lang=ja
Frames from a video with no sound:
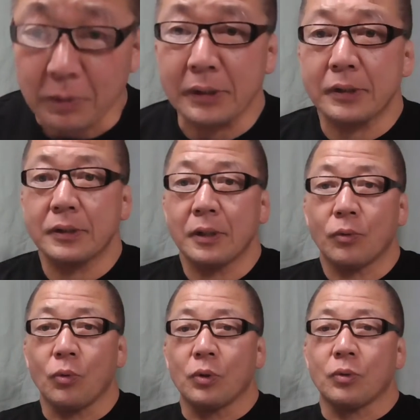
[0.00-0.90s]
ざいます
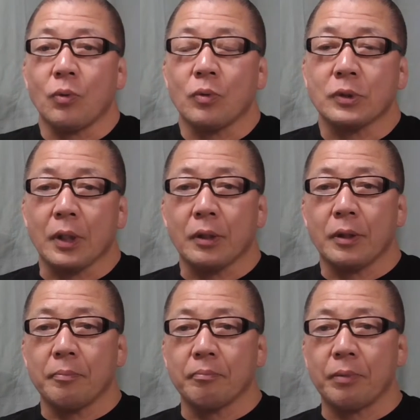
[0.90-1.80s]
伊藤酒
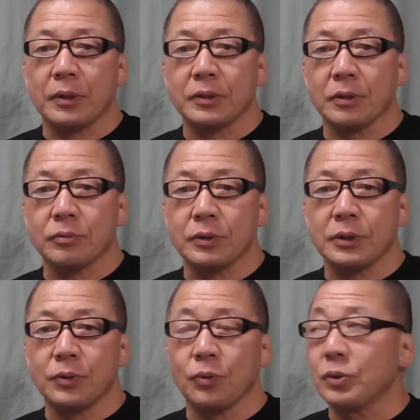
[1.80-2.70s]
店晩酌
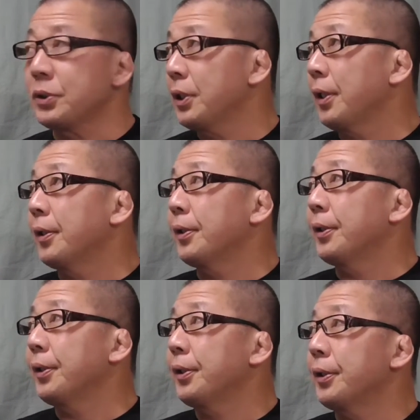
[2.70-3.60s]
151へ、
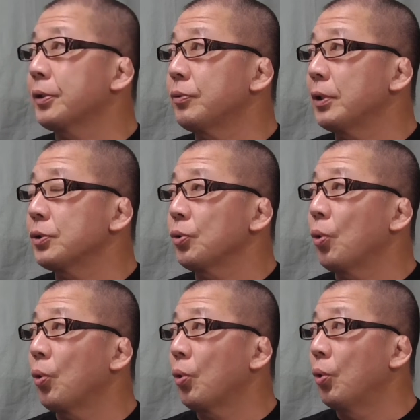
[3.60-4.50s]
えー、9月
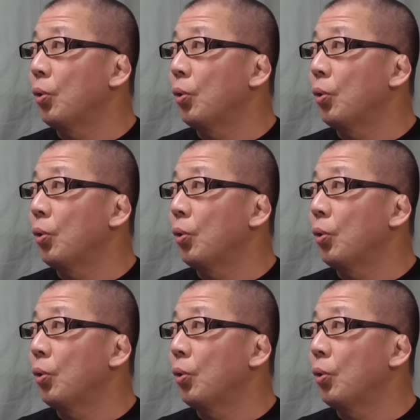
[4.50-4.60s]
の